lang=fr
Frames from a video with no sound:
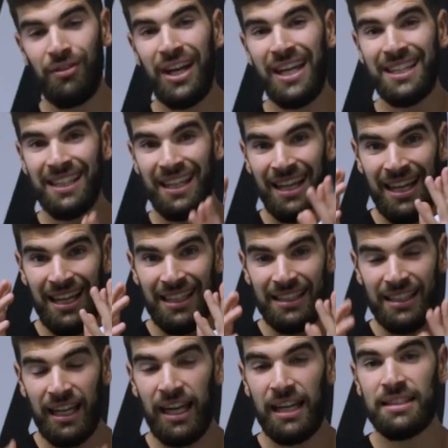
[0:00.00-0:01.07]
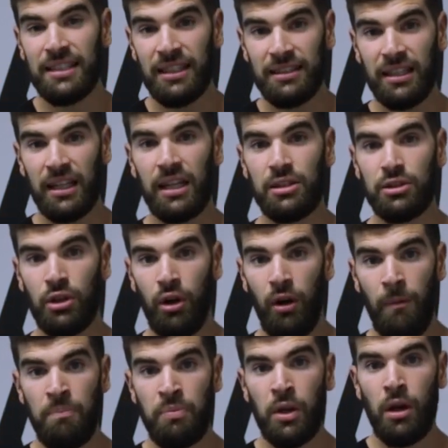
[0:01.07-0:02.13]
va être très intéressant